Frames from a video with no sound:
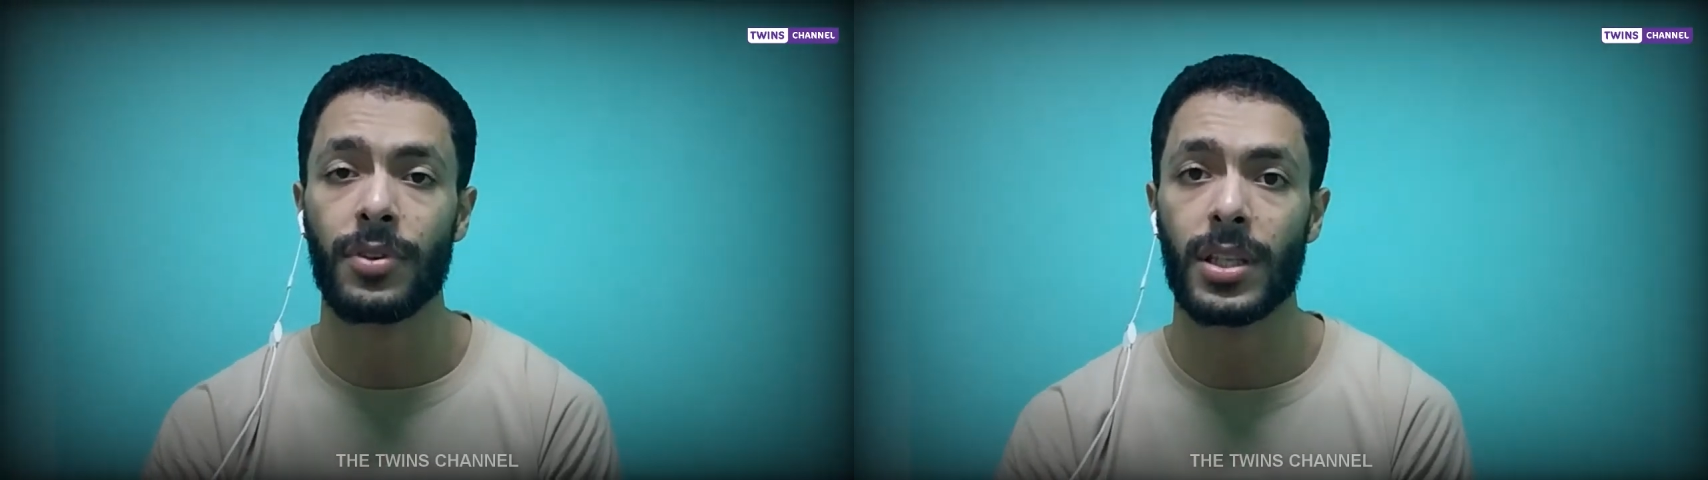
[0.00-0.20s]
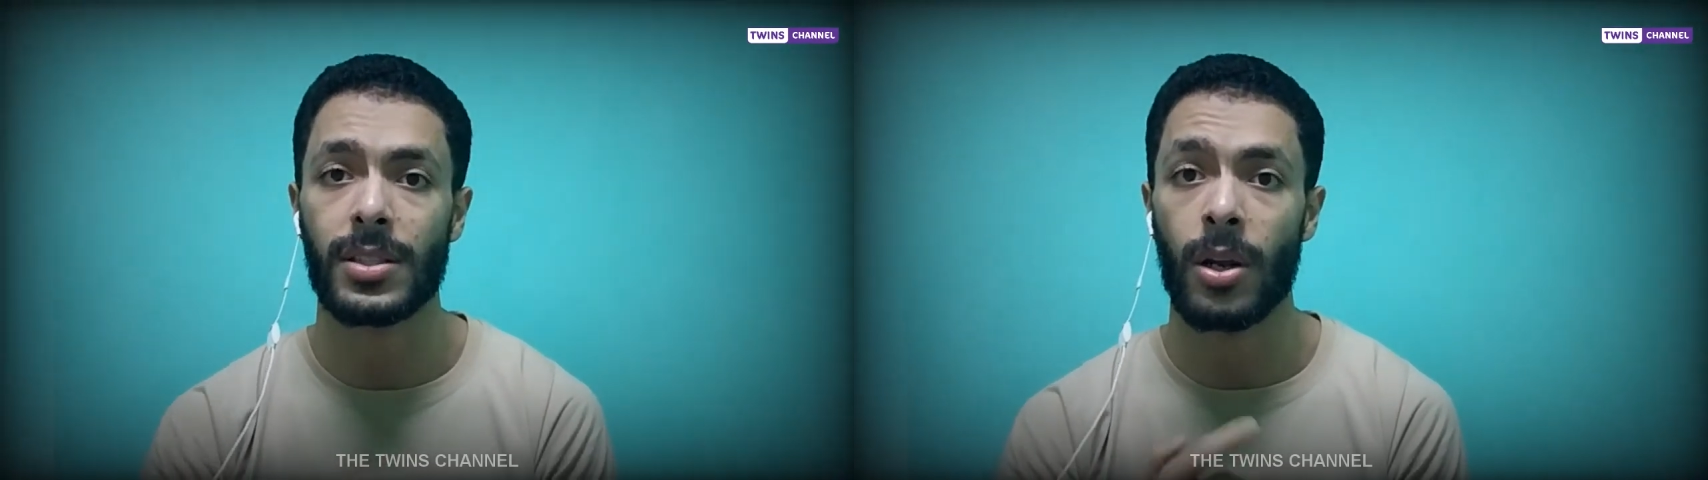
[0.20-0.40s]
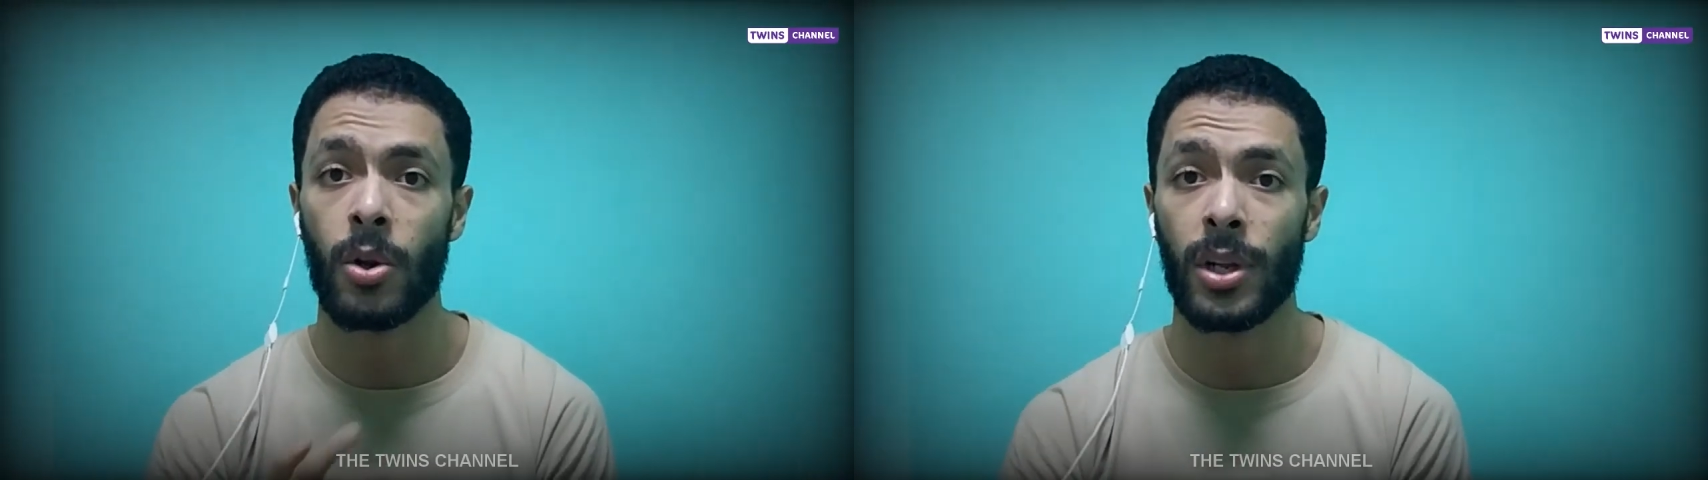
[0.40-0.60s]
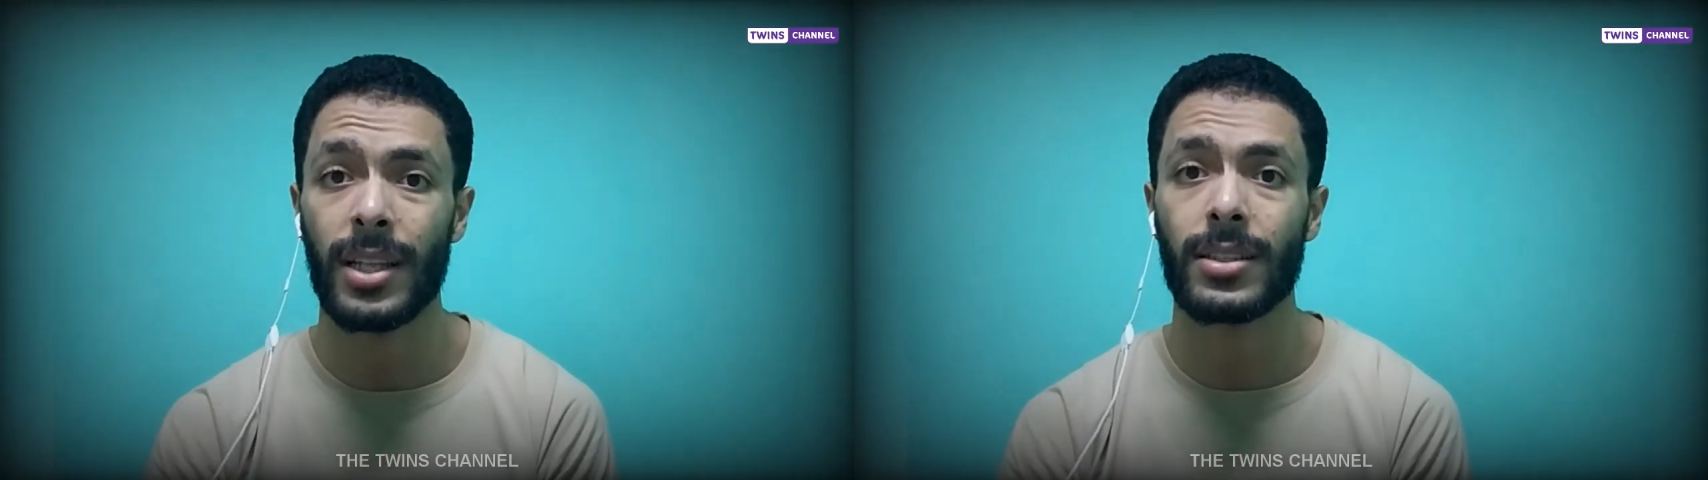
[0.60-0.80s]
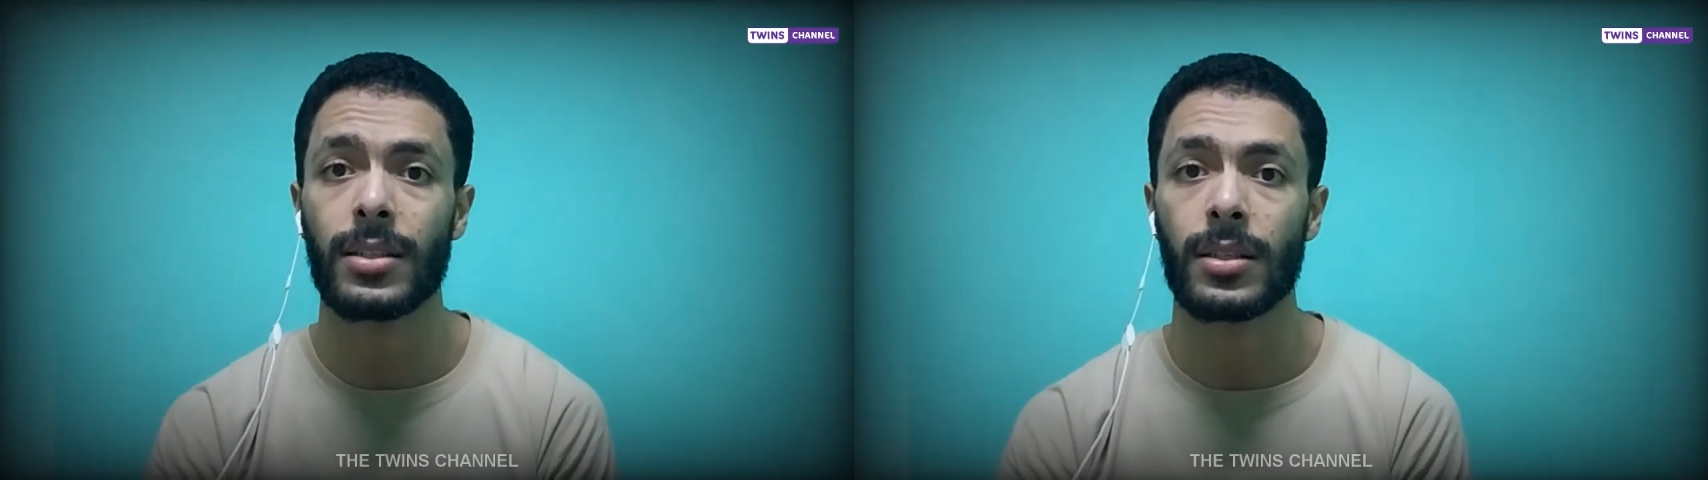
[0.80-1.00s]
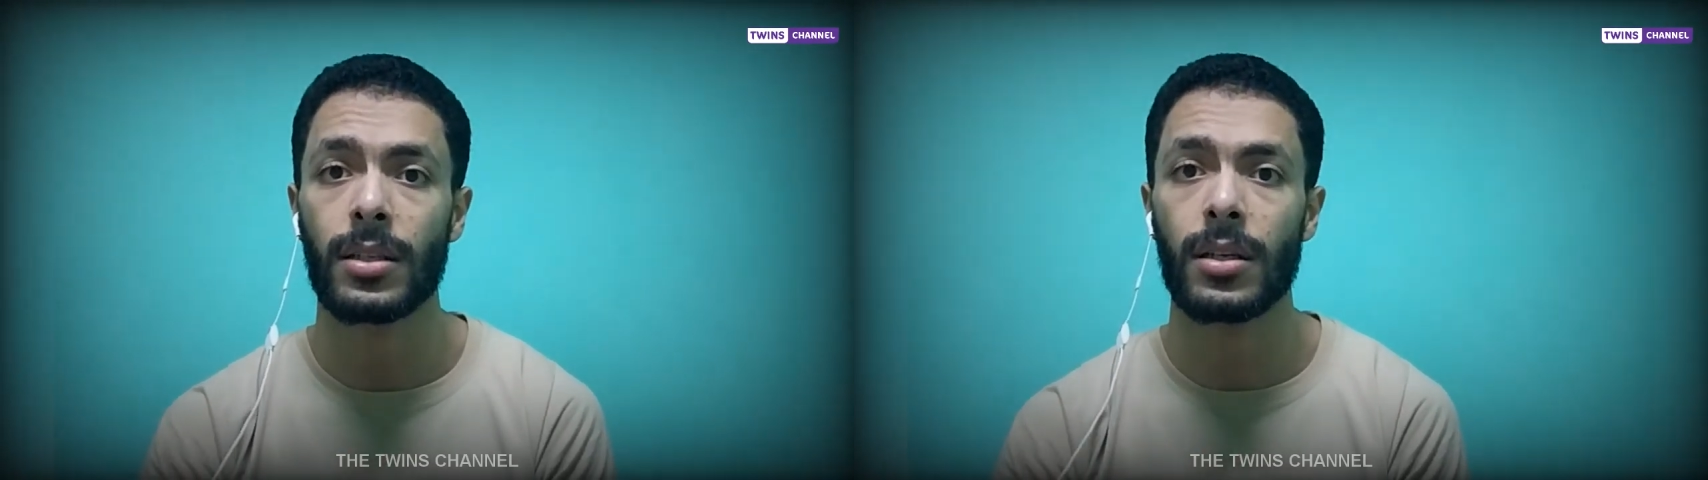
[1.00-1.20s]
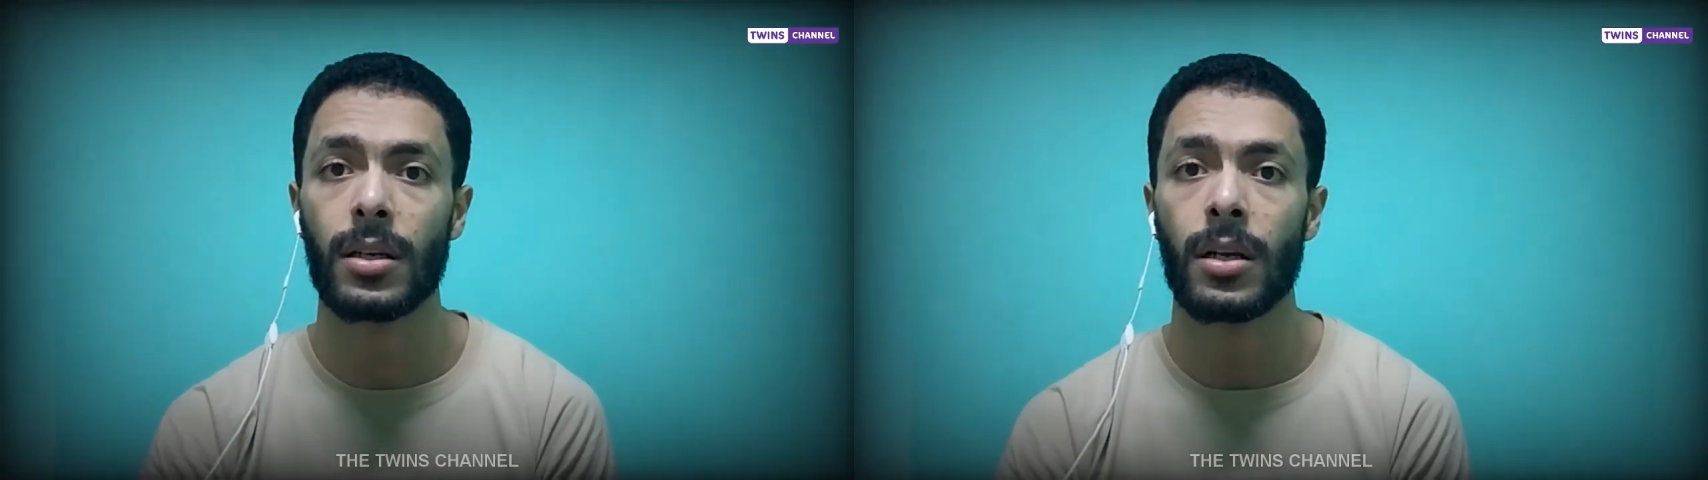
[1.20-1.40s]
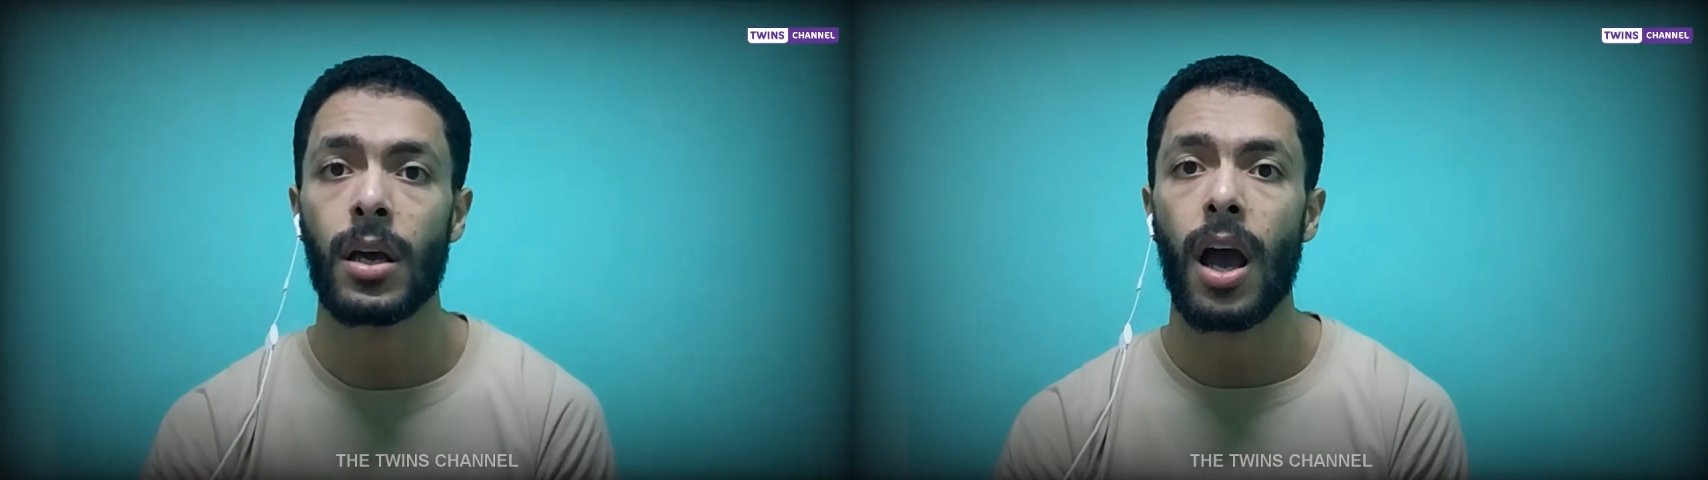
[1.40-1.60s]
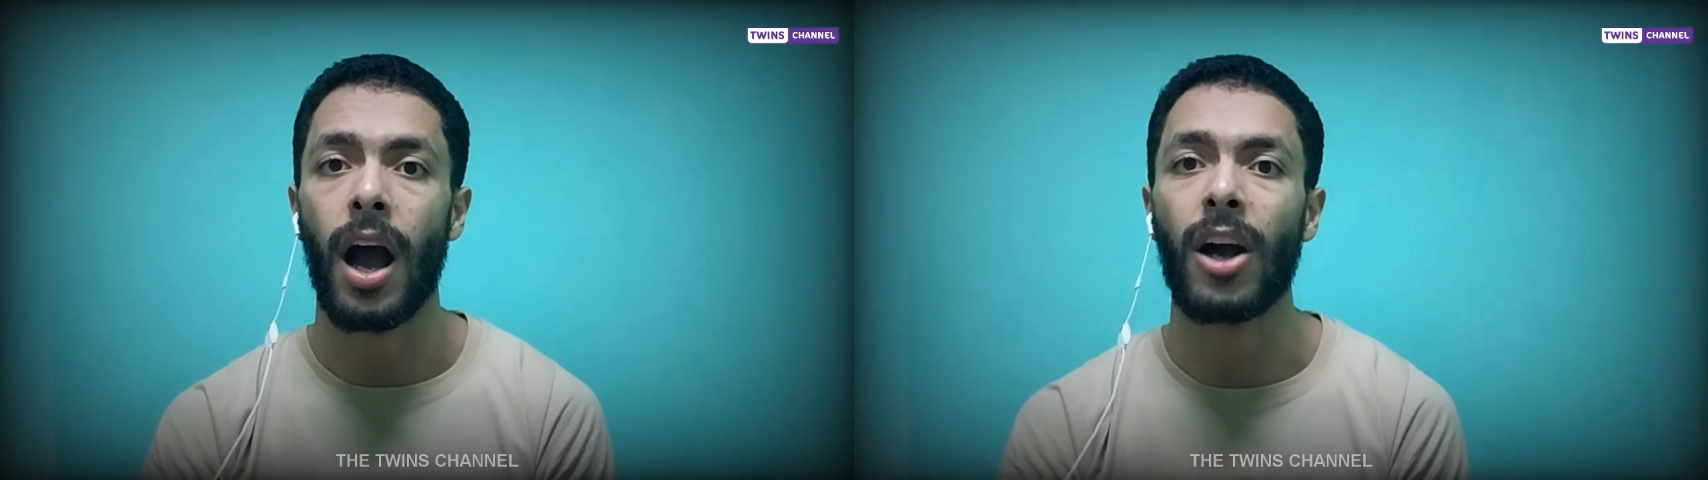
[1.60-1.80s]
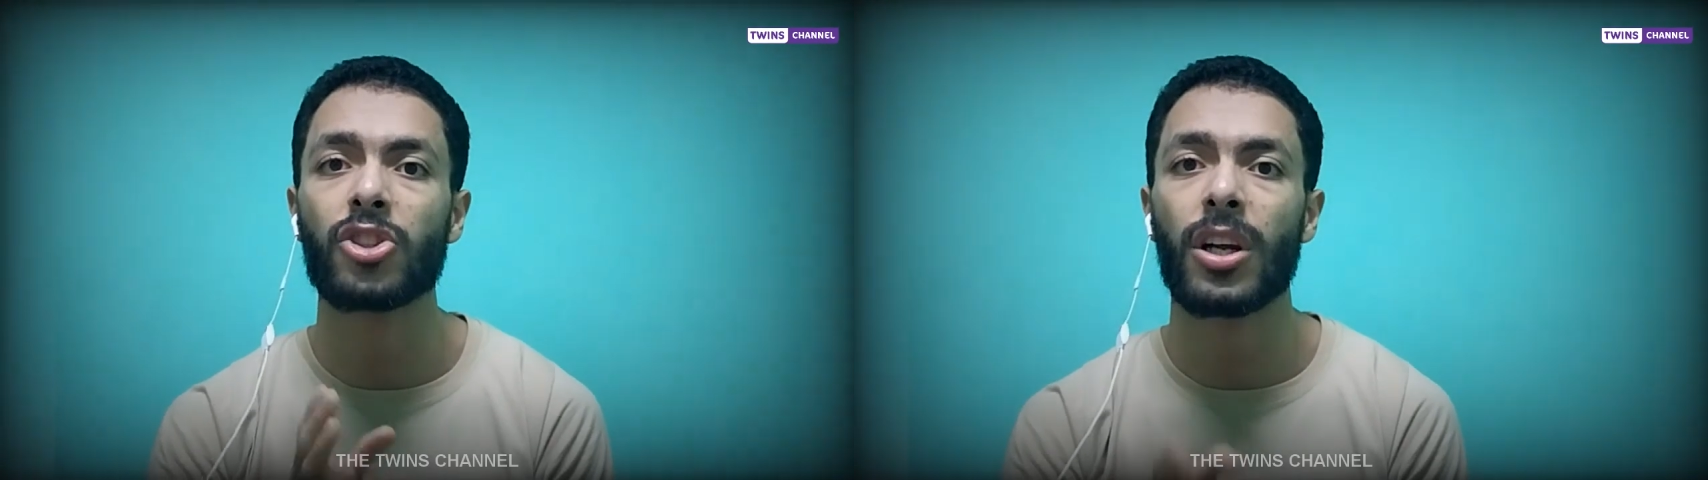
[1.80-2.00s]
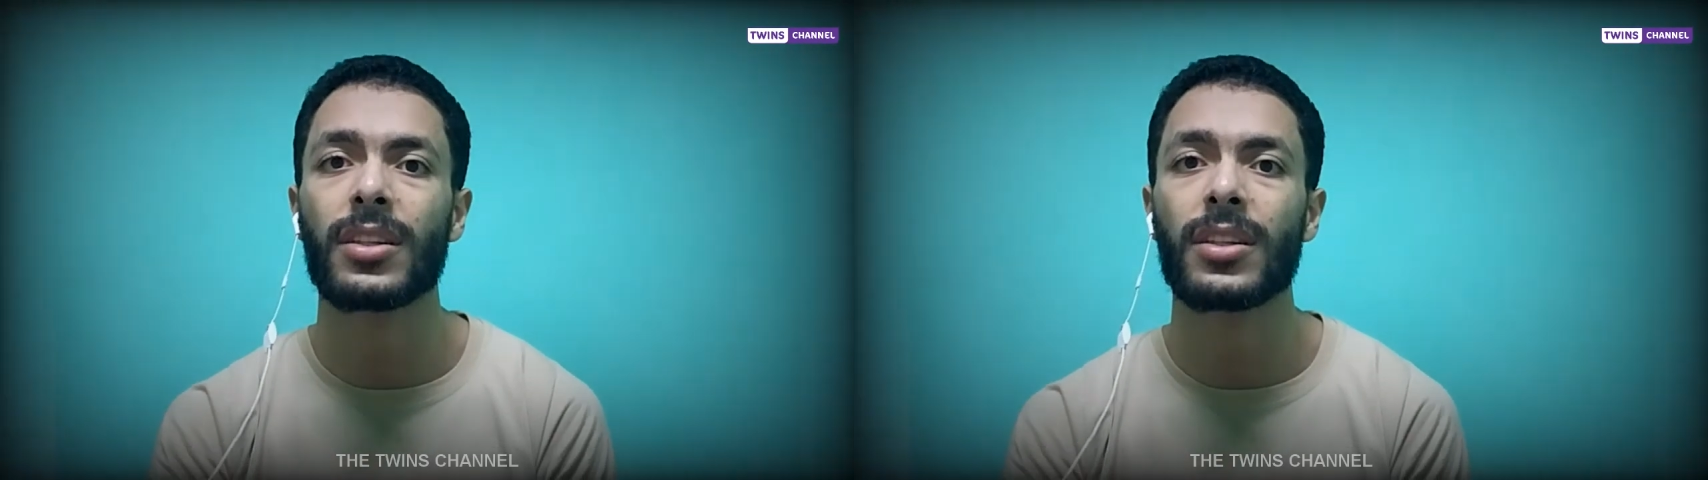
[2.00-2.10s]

تسللات كتير 10